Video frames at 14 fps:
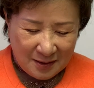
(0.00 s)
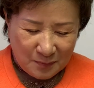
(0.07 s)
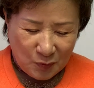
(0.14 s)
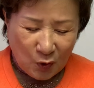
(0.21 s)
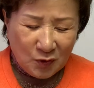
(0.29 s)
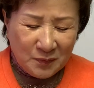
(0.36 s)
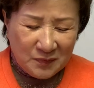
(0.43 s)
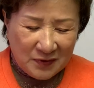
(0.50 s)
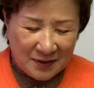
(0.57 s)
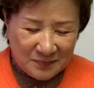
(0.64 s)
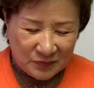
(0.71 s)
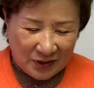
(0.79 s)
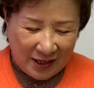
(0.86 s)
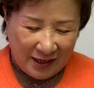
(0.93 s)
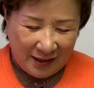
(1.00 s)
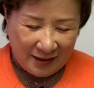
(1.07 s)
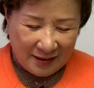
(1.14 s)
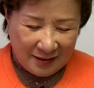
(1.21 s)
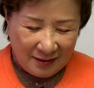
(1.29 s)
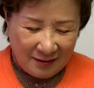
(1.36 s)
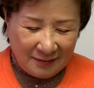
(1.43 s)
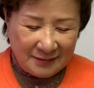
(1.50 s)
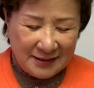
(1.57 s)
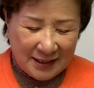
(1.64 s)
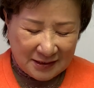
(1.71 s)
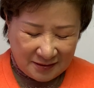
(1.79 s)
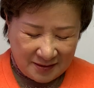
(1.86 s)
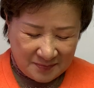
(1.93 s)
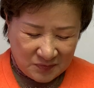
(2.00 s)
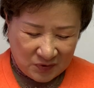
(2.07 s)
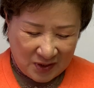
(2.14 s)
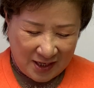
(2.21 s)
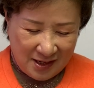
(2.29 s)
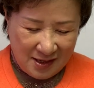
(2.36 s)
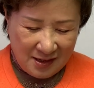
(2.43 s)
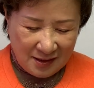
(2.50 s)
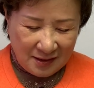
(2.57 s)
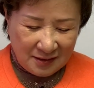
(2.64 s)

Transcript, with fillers: 복음 때문에 언약 때문에